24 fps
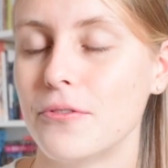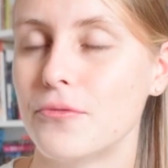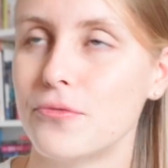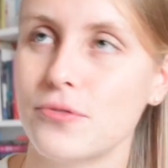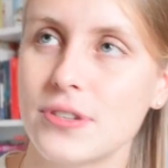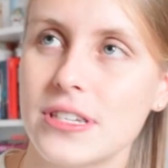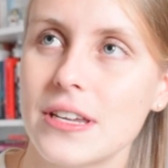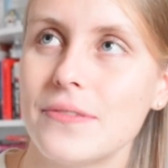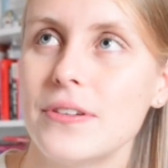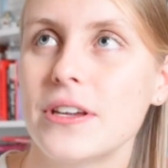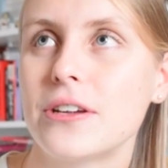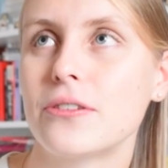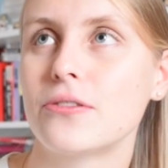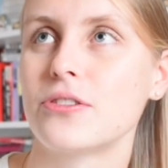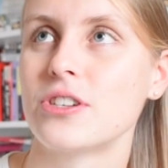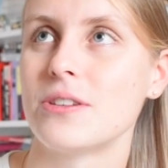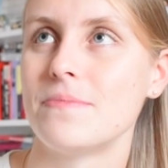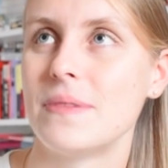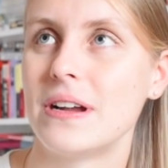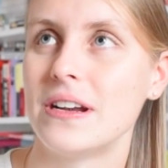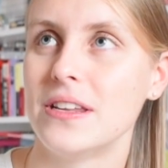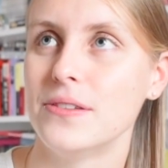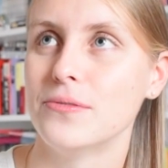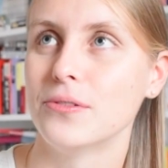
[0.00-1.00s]
Vous le savez, quand
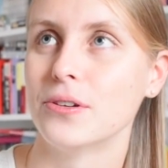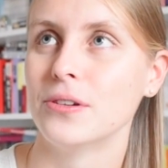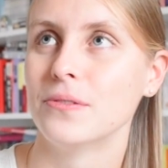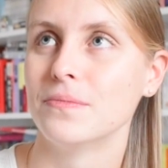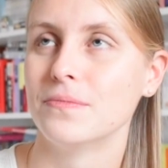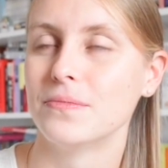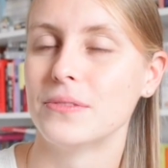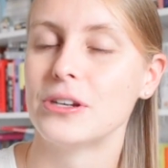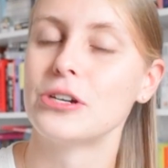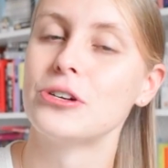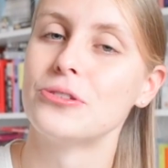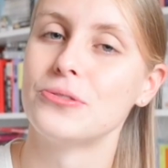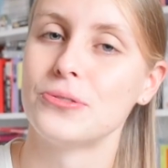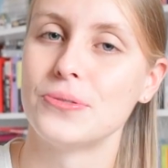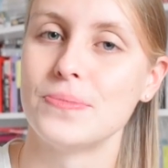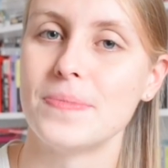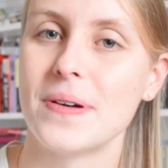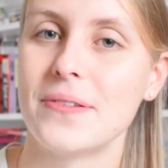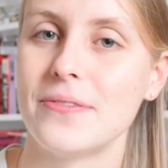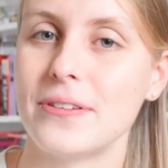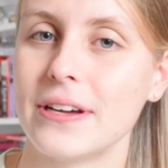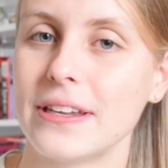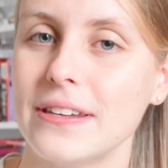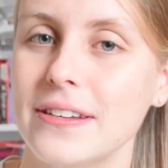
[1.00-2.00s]
j'aime un livre, je suis
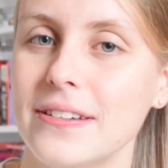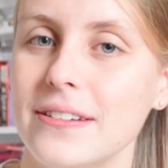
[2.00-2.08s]
bavarde.